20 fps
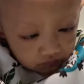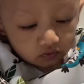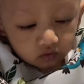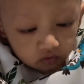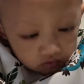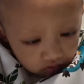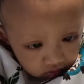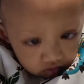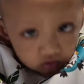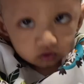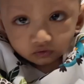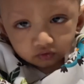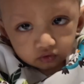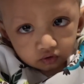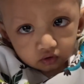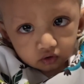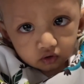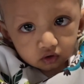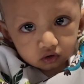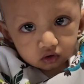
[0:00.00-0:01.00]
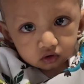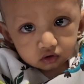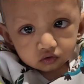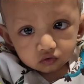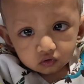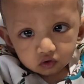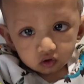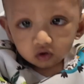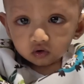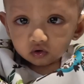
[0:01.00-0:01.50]
இப்போ அதை தான் யூஸ்
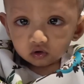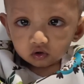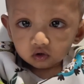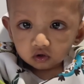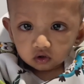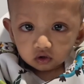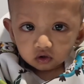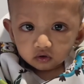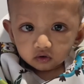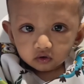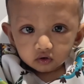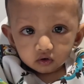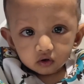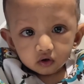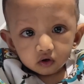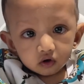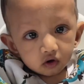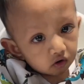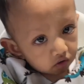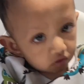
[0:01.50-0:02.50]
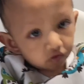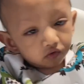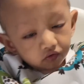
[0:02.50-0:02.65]
பண்ணிருக்கோம் அது கம்ஃபர்டபுளாக இருக்குது நான் அதோட